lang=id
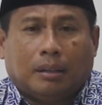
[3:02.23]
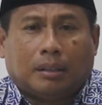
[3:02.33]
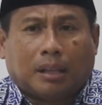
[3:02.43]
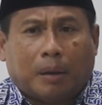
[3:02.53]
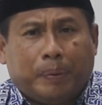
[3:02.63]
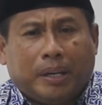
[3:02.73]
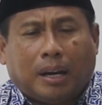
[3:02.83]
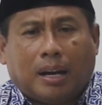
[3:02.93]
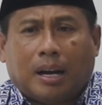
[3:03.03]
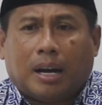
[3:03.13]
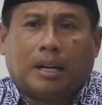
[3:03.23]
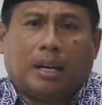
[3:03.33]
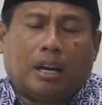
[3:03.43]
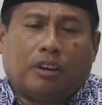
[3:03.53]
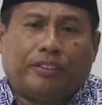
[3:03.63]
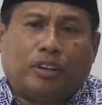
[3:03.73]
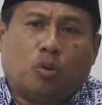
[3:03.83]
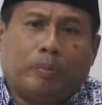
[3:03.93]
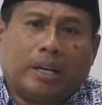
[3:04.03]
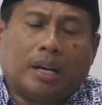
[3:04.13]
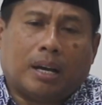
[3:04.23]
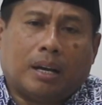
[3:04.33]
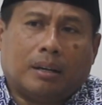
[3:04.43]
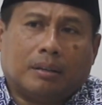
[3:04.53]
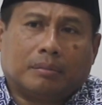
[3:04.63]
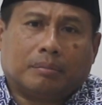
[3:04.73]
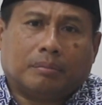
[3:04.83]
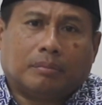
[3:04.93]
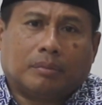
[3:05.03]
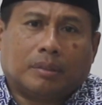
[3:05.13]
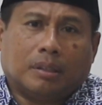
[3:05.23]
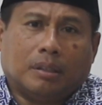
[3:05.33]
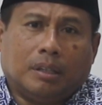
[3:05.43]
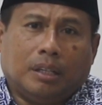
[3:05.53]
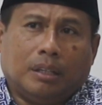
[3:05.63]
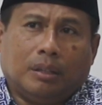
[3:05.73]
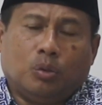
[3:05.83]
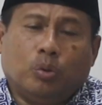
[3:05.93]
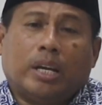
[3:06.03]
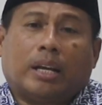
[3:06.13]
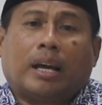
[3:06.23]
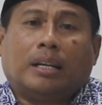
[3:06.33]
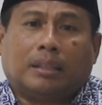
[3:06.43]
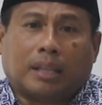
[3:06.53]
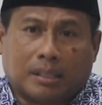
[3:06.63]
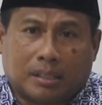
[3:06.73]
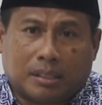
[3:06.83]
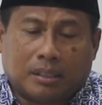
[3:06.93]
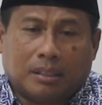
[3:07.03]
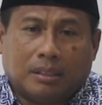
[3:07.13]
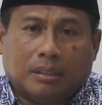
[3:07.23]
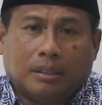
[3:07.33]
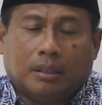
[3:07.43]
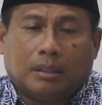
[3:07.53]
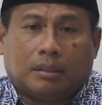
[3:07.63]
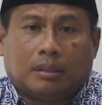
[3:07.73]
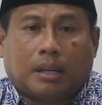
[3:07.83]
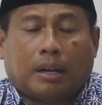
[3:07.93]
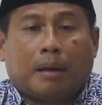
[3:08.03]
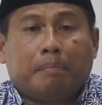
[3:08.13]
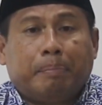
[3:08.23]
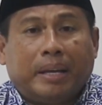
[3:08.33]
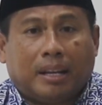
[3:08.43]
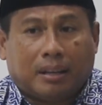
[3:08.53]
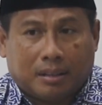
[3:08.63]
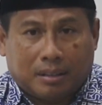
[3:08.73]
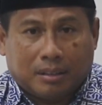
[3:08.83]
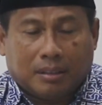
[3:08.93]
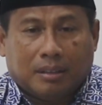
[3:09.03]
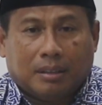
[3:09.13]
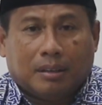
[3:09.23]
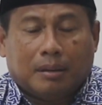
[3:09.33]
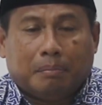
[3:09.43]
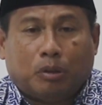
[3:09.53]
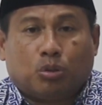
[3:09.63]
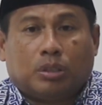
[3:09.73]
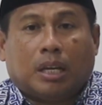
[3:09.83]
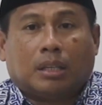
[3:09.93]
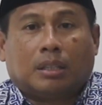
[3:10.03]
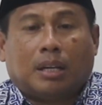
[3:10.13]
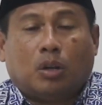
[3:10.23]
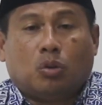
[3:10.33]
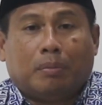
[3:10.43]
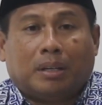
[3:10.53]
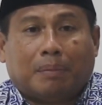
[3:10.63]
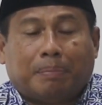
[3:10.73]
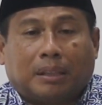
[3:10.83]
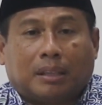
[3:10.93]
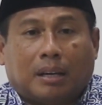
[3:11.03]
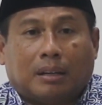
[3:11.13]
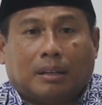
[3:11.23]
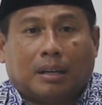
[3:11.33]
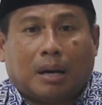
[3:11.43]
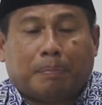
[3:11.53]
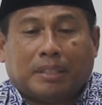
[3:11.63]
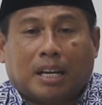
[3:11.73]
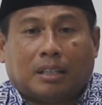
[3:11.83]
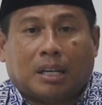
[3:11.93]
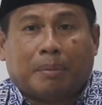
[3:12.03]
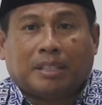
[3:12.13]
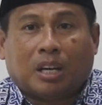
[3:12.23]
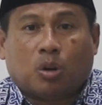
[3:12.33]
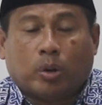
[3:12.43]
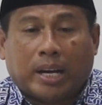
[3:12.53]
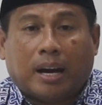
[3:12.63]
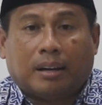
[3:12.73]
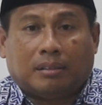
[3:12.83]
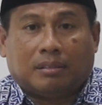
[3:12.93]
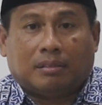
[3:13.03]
Tetapi kadang-kadang fenomena di dunia realitas secara empirik manusia selalu mendapatkan apa yang namanya godaan.